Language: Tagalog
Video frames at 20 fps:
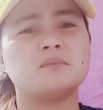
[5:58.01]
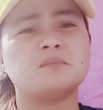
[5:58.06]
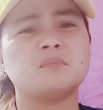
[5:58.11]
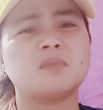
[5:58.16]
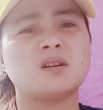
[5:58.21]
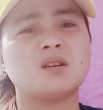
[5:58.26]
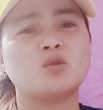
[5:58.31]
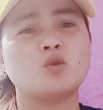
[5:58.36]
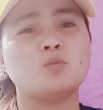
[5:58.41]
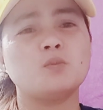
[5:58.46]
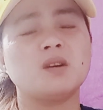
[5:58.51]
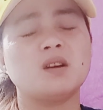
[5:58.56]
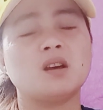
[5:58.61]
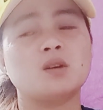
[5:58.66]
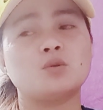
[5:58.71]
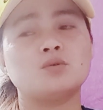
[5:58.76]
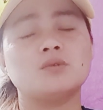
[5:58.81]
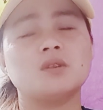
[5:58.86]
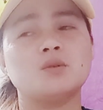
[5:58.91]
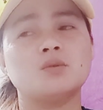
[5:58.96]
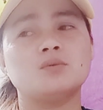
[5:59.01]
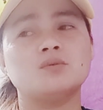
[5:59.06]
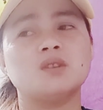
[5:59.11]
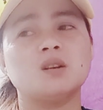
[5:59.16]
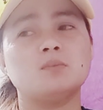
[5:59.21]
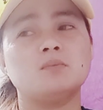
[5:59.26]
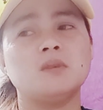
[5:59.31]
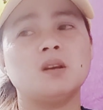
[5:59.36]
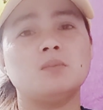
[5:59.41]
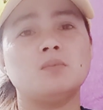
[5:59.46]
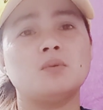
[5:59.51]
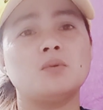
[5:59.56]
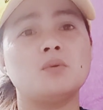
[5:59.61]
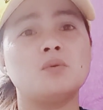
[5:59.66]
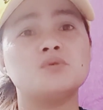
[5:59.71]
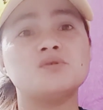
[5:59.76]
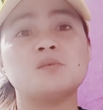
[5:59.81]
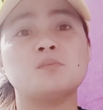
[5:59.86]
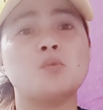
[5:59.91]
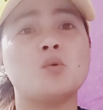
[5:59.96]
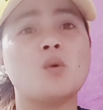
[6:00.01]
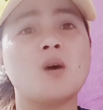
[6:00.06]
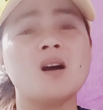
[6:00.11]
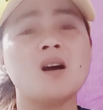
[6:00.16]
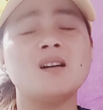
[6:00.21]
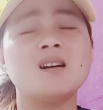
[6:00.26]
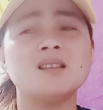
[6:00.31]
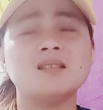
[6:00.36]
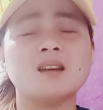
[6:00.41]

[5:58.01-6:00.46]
parang kumikirot na yung dibdib ko. Jabuan ka